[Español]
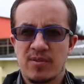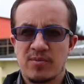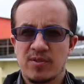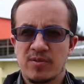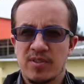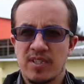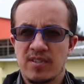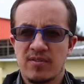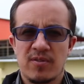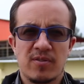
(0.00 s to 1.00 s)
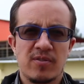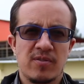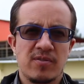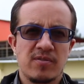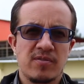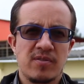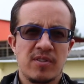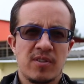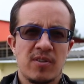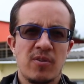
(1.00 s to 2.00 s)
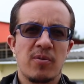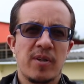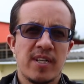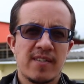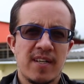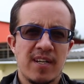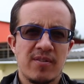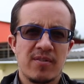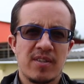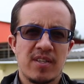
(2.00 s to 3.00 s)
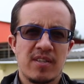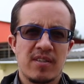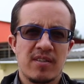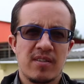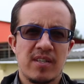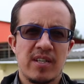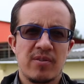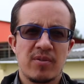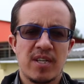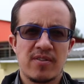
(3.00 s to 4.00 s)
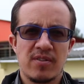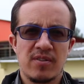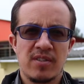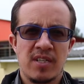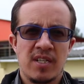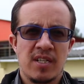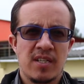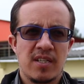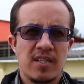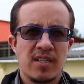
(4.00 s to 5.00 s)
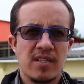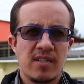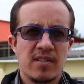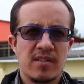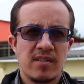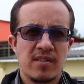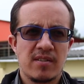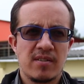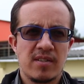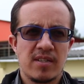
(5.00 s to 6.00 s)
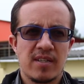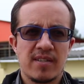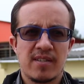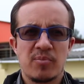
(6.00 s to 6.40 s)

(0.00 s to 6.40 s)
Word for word: como el entorno globalizado de la educación y eh, el, que se